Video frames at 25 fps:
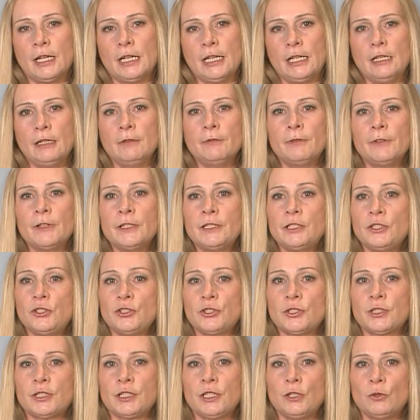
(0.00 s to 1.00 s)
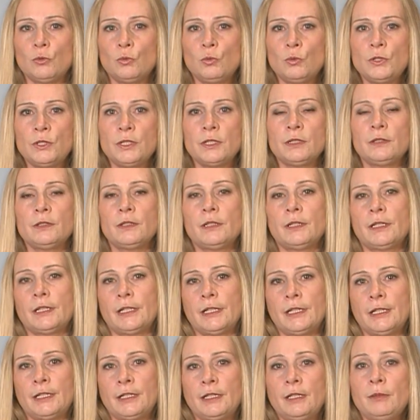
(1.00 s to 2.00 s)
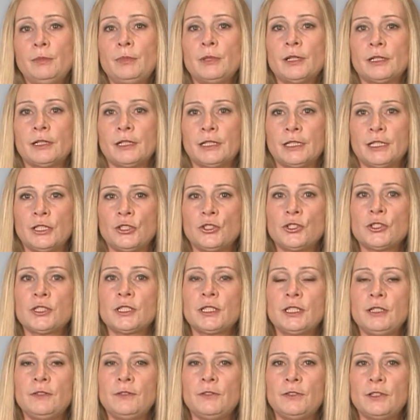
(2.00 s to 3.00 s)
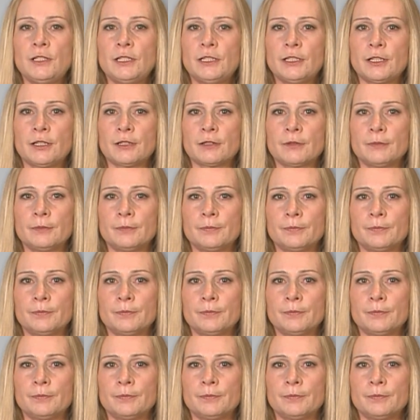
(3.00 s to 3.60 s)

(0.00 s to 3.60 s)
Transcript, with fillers: Лимфатический узел – это биологический фильтр.